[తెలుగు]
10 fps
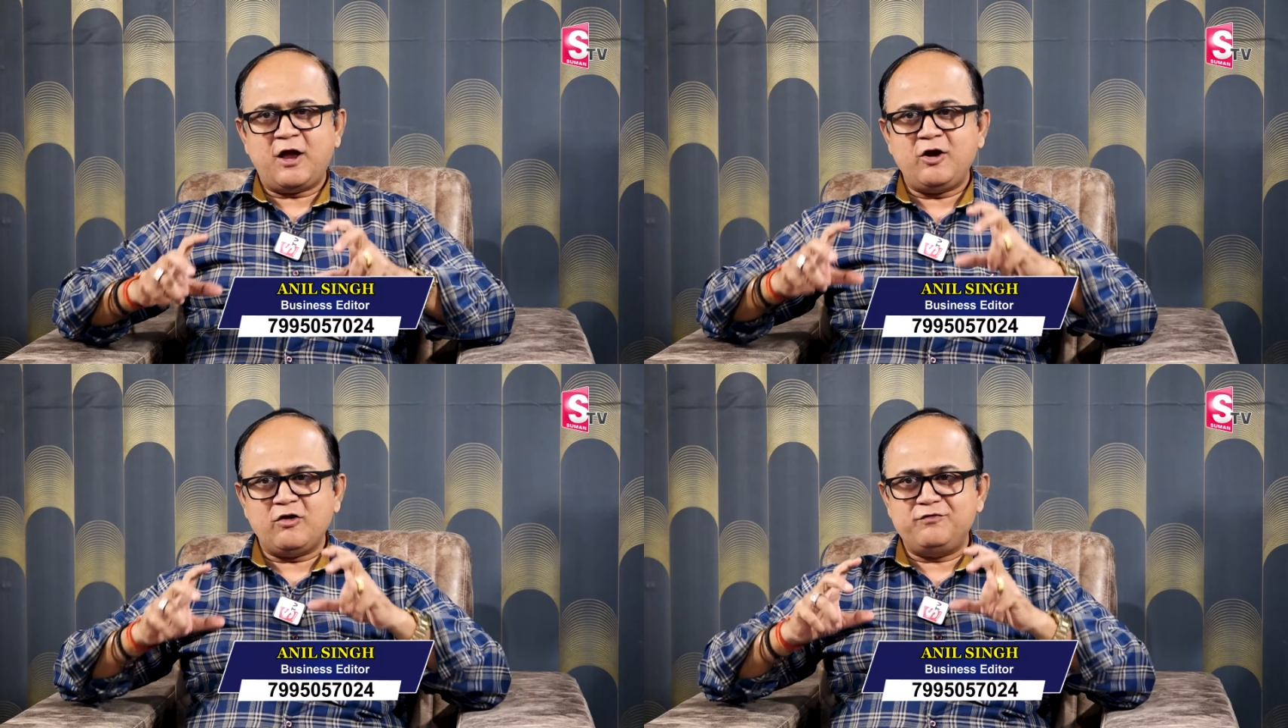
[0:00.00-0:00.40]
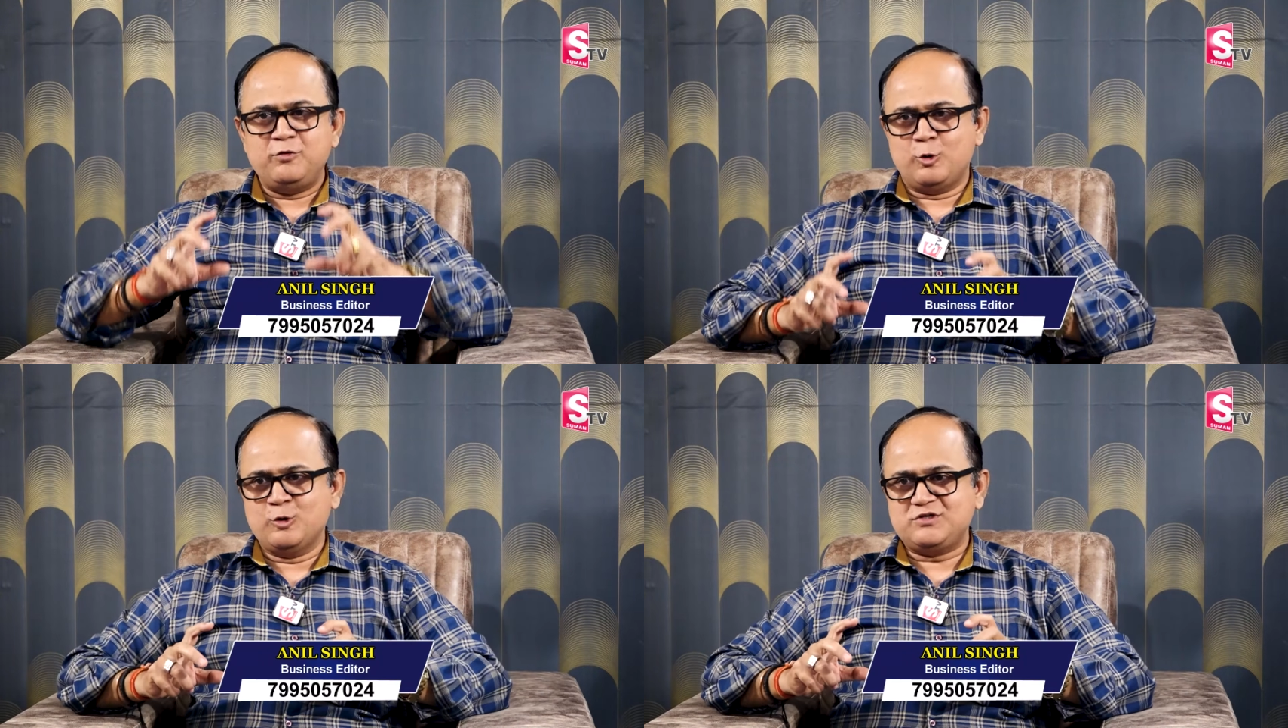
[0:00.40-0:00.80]
కైండ్ ఆఫ్
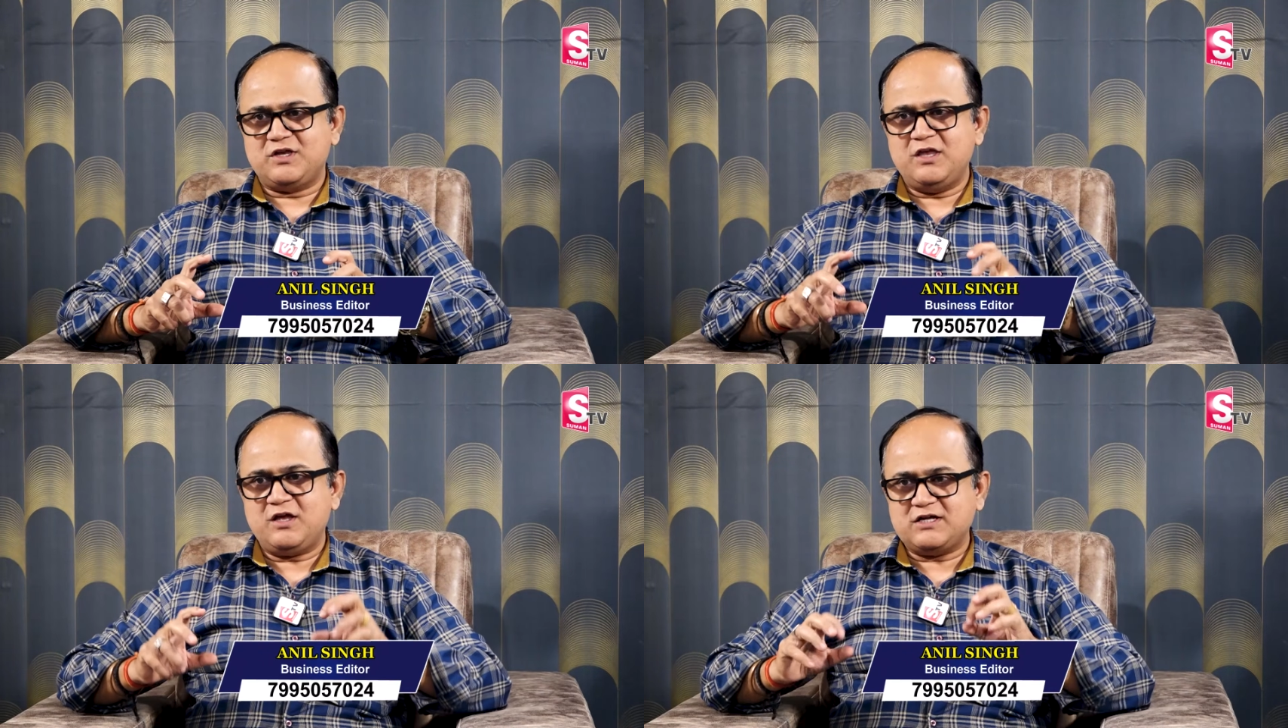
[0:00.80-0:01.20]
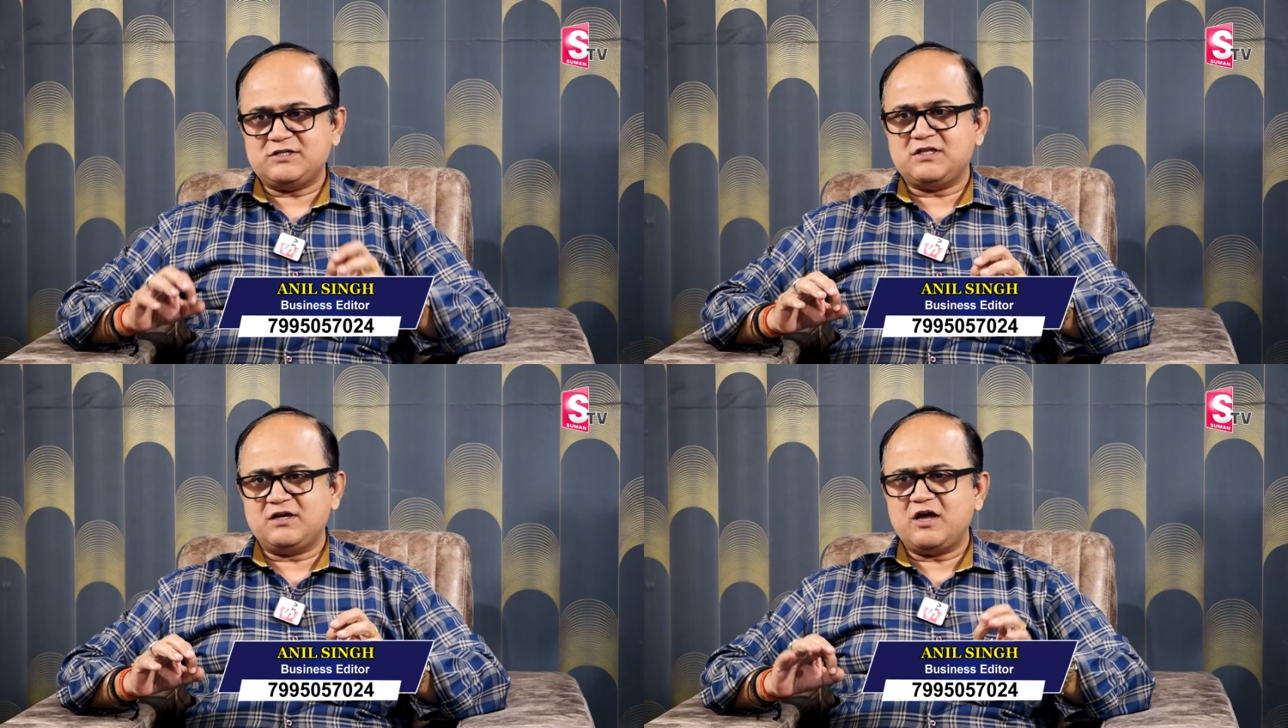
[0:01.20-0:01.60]
లోన్స్కి
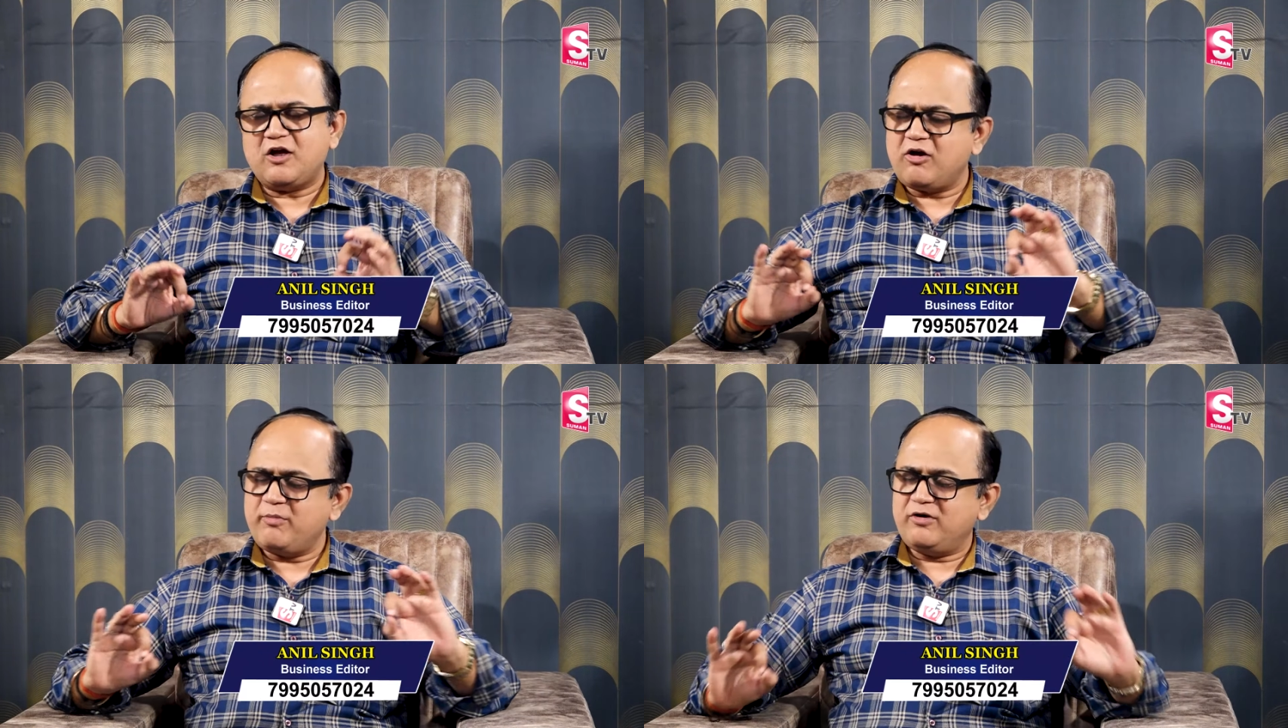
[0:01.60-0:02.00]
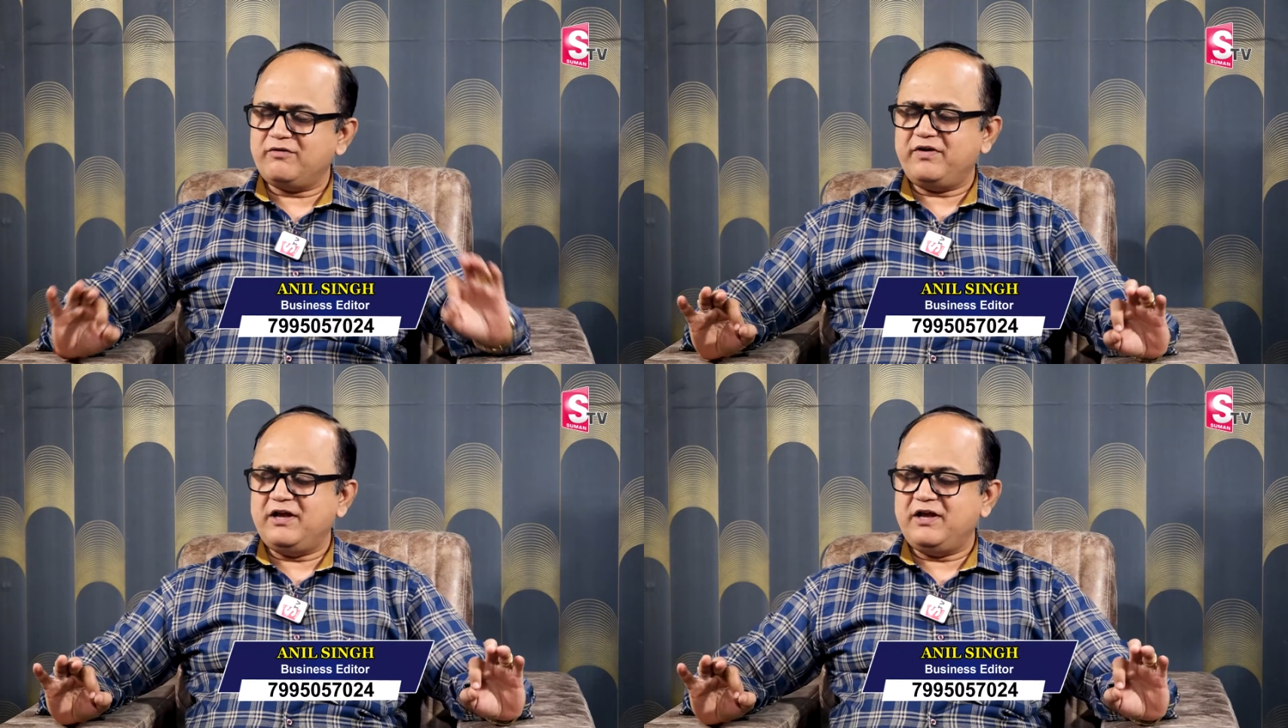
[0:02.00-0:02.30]
ఖచ్చితంగా గవర్నమెంట్ ఆఫ్